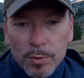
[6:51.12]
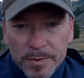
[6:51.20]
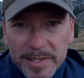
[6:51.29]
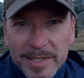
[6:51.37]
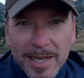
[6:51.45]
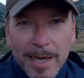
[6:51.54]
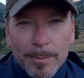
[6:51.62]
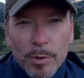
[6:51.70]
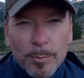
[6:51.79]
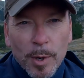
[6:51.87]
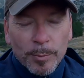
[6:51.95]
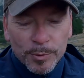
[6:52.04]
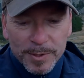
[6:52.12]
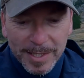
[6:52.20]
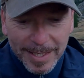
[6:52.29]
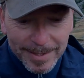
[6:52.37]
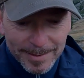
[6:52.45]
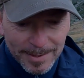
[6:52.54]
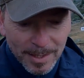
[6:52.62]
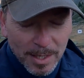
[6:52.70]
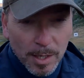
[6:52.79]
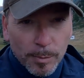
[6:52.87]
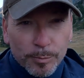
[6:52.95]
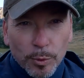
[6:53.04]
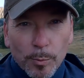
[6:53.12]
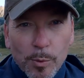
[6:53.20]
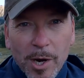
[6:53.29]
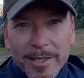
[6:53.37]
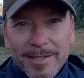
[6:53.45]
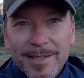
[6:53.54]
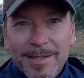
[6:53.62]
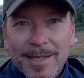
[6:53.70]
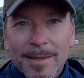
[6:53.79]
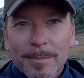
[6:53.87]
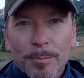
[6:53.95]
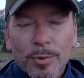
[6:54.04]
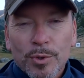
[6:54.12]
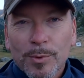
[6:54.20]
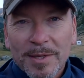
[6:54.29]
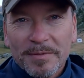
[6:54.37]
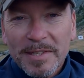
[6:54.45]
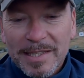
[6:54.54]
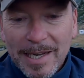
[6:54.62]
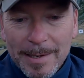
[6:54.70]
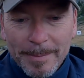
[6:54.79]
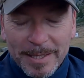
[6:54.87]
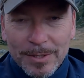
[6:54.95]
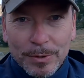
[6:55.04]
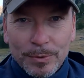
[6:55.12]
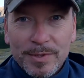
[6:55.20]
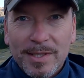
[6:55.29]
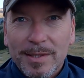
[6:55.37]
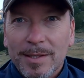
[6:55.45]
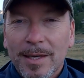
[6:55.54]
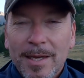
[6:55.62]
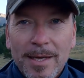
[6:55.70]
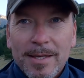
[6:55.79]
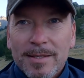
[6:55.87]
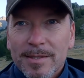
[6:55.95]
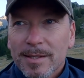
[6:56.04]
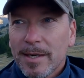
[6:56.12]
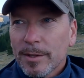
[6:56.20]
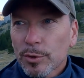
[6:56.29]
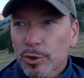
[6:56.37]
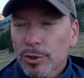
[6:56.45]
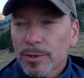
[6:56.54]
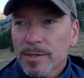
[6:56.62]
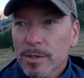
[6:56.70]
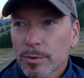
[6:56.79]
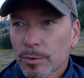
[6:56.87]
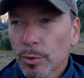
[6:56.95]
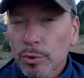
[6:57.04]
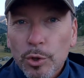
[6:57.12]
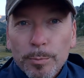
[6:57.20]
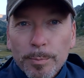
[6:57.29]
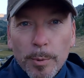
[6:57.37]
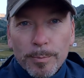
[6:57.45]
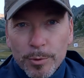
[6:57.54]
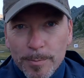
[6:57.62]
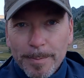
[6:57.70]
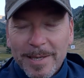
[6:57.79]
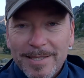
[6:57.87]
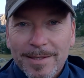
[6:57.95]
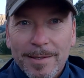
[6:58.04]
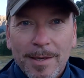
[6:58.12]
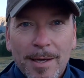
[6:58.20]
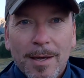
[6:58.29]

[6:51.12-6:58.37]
considérablement mon stress. Pour moi, c'est un besoin vital maintenant. C'est quelque chose dont je ne peux plus me passer.